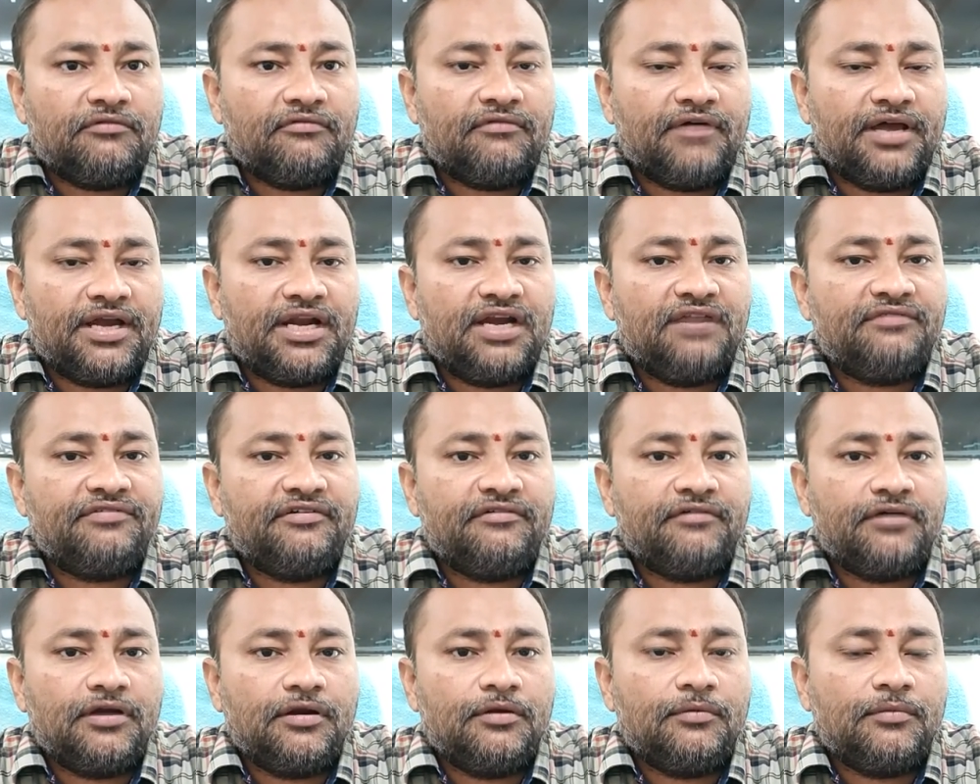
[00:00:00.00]
వైరల్
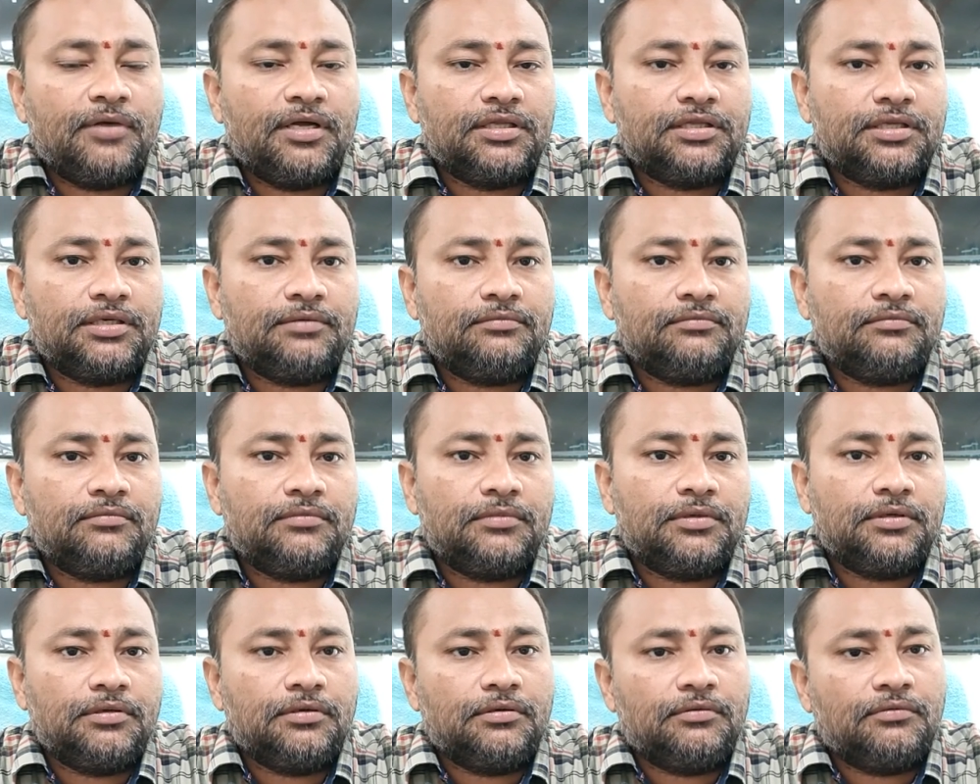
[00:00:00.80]
ఫీవర్లో మాత్రం
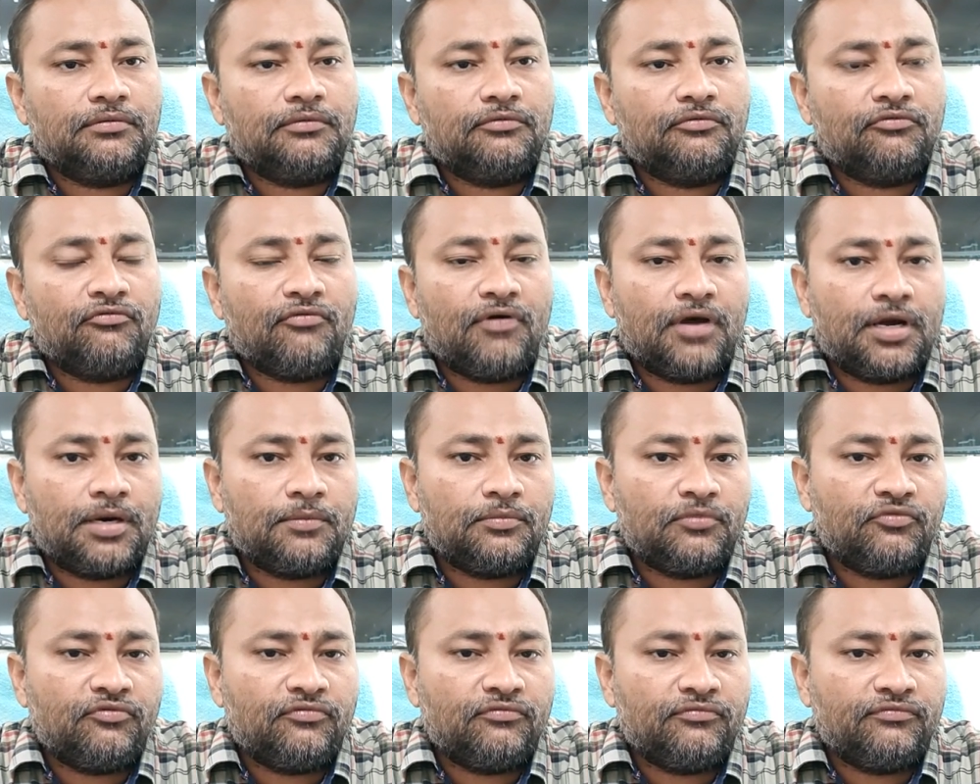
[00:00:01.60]

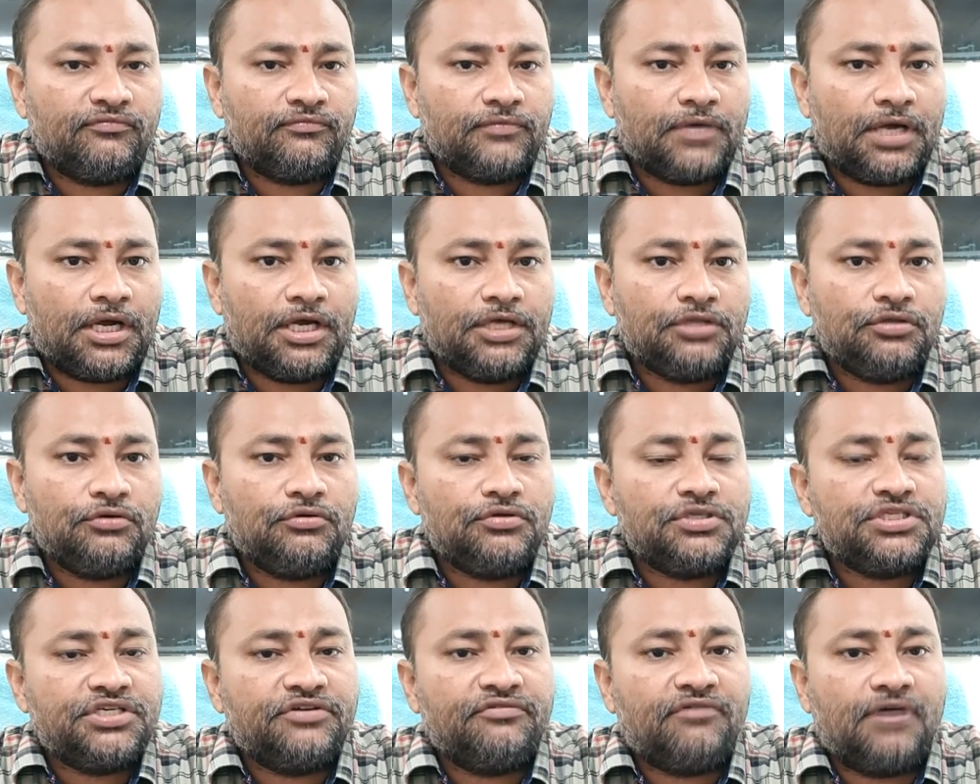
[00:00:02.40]
వారం ఐదు
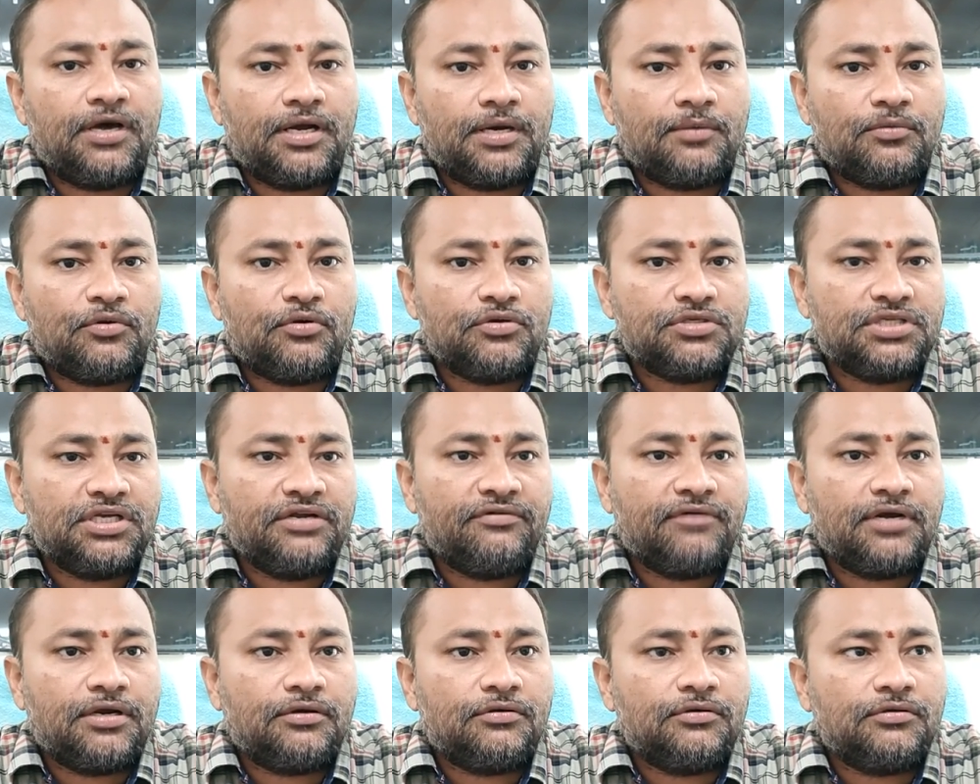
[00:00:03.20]
నుంచి వారం రోజుల
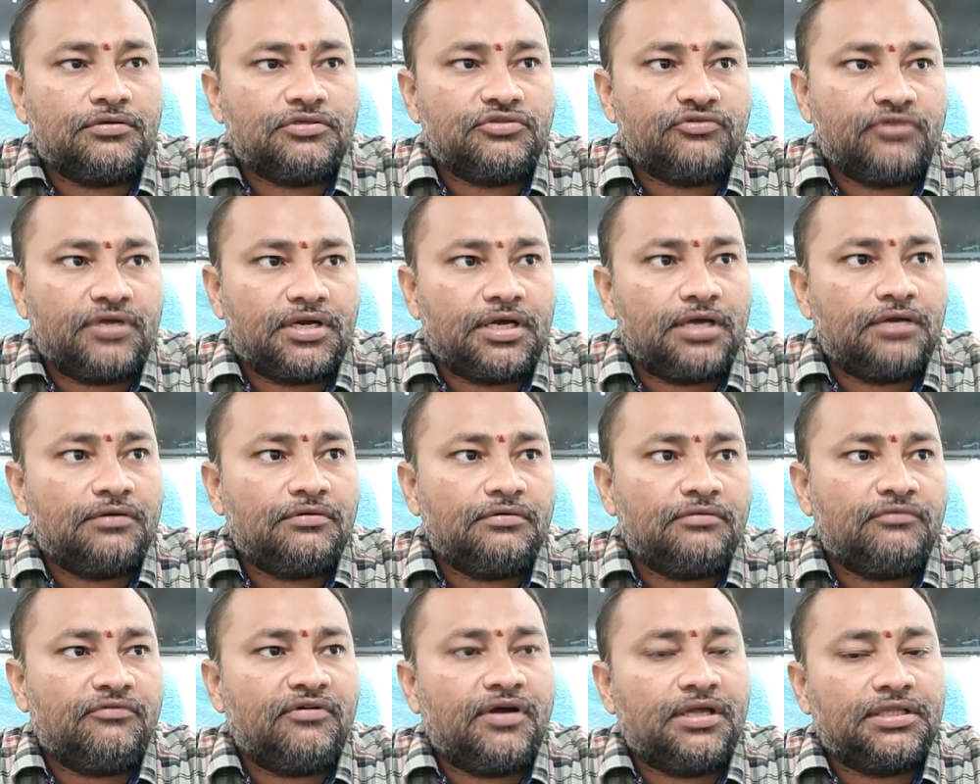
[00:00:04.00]
వరకు జ్వరాలు
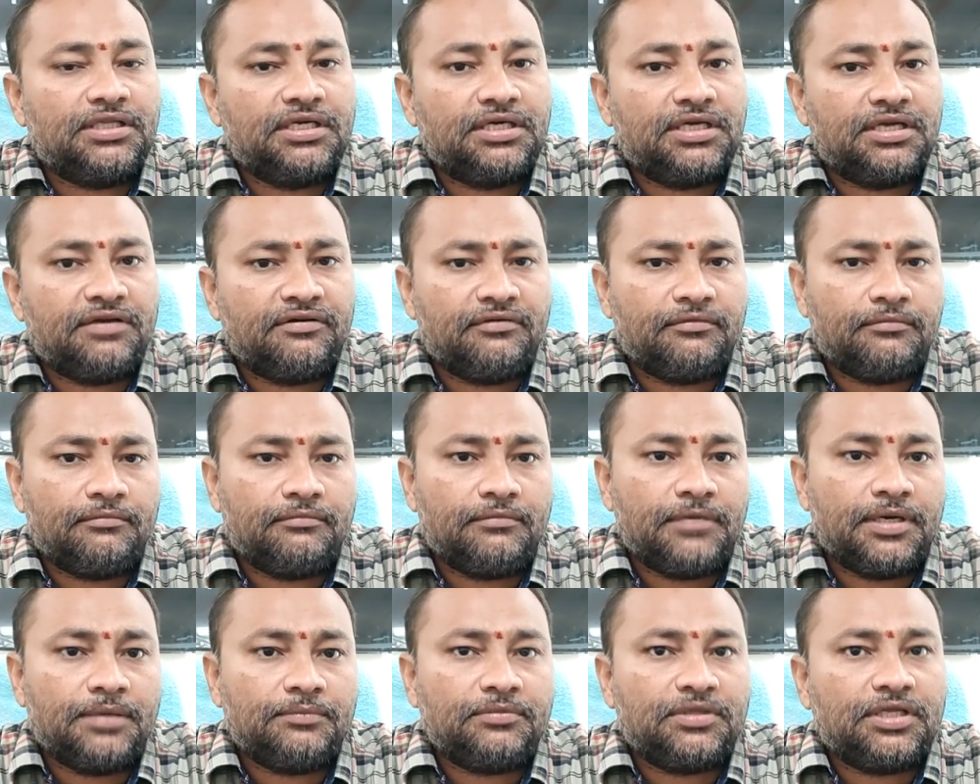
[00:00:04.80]
వాతంట
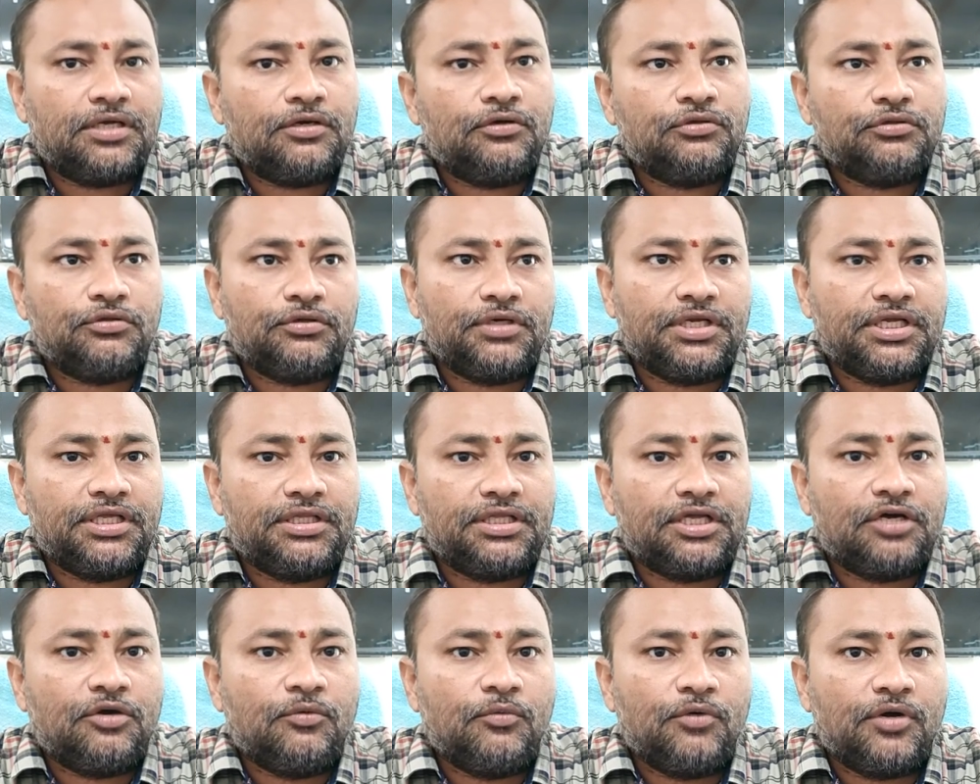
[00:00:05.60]
మనం తగ్గుతున్నాయి
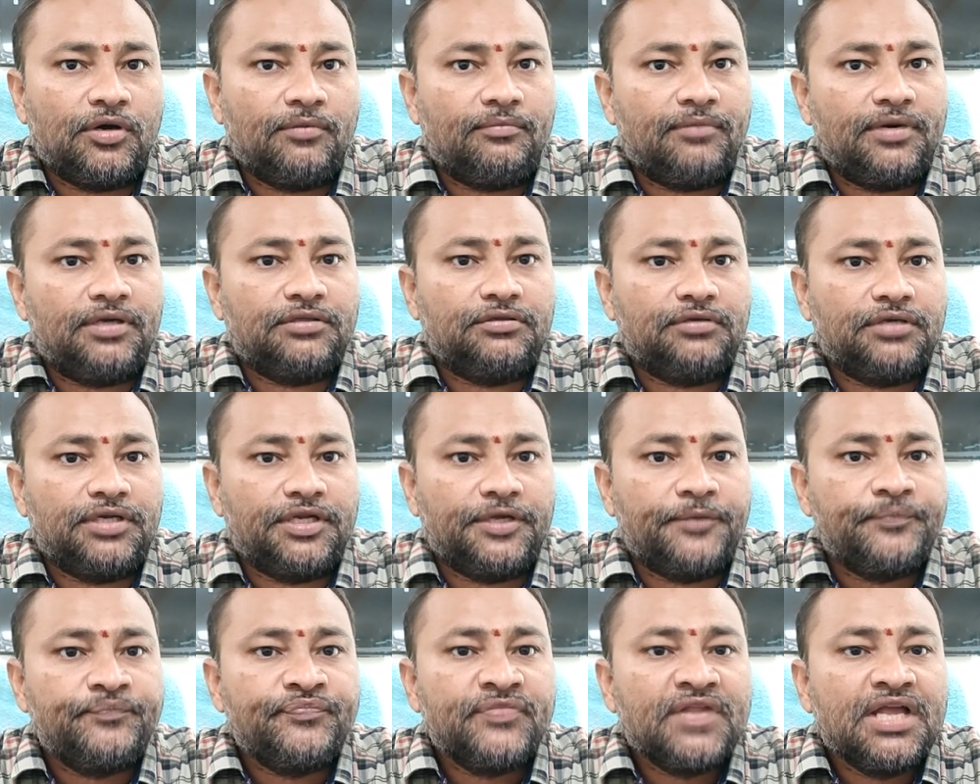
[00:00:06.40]
తగ్గుముఖం
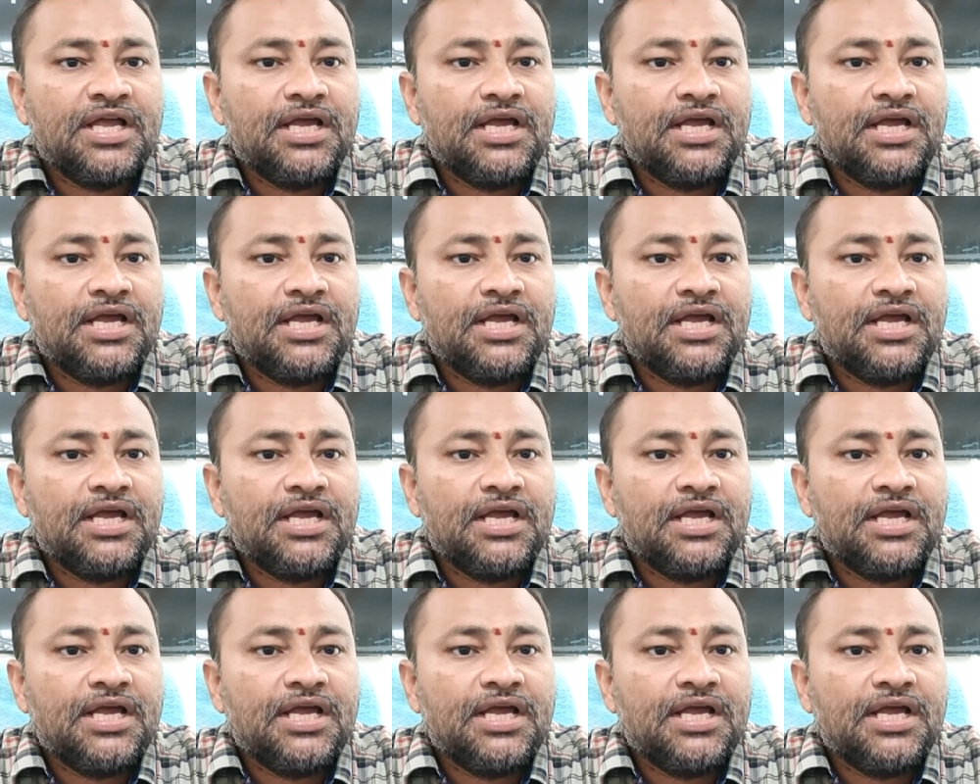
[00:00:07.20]
పడుతున్నాయి